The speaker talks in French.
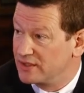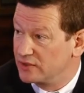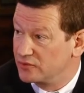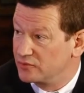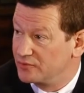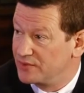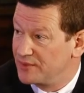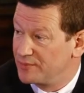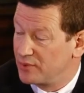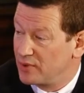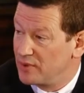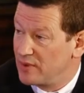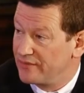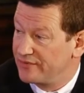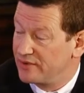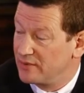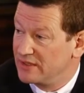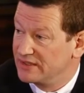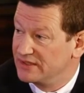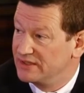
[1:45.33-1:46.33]
quelques petits problèmes
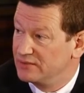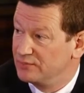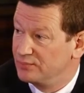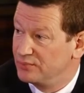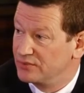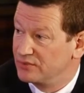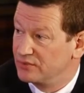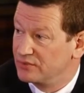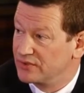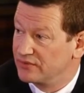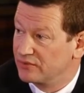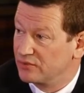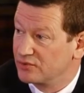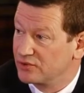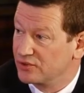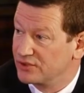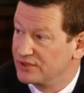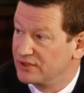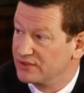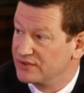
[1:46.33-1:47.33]
informatiques, puisque nous avons
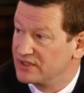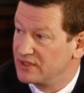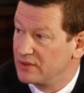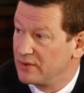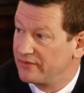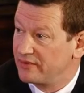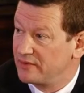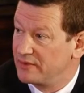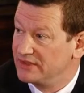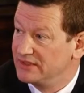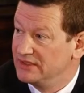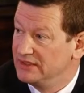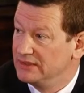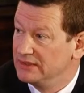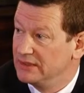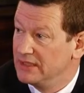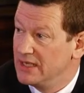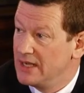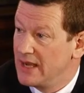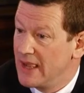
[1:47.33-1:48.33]
changé notre système
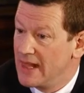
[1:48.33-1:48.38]
informatique,